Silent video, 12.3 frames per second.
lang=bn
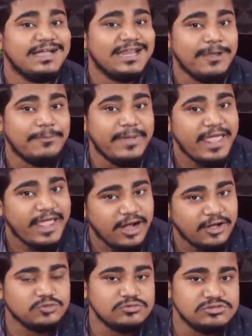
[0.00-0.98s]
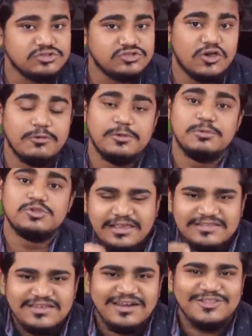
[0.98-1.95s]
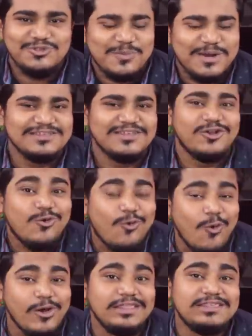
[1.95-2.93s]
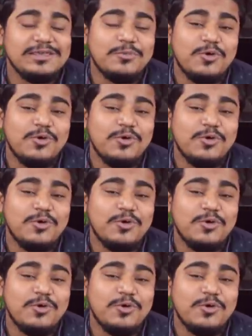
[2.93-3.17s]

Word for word: ট্যাব একান্তই দিতে হবে এবং এছাড়া তোমরা জানো কলেজ